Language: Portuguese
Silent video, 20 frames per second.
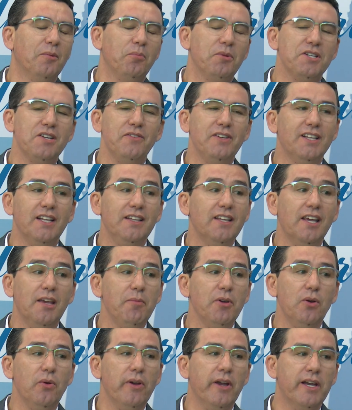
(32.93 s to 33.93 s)
Mas, na verdade, ninguém
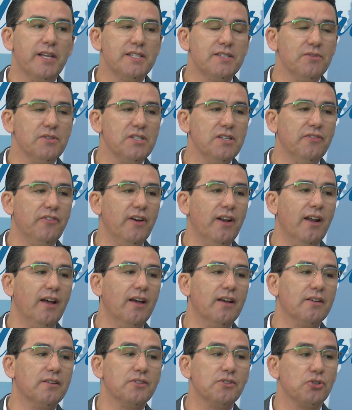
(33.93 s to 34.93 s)
me conhece. Se você
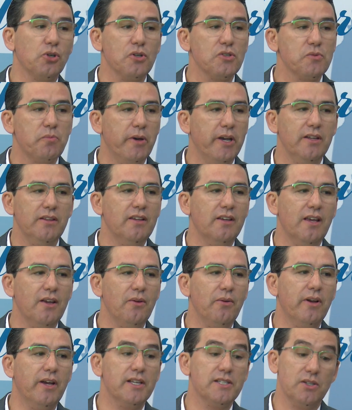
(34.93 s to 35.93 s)
falar Josberto, ninguém
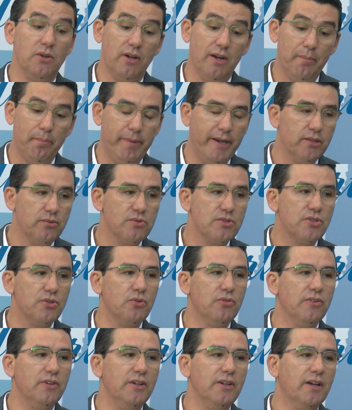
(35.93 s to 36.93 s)
conhece. Agora, Beto
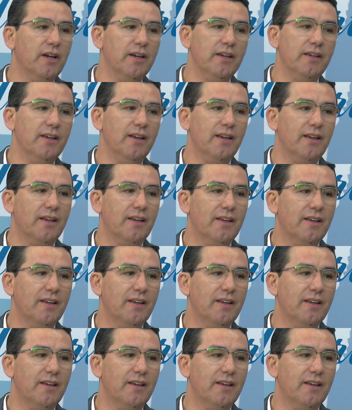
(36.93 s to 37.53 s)
Silva, aí é.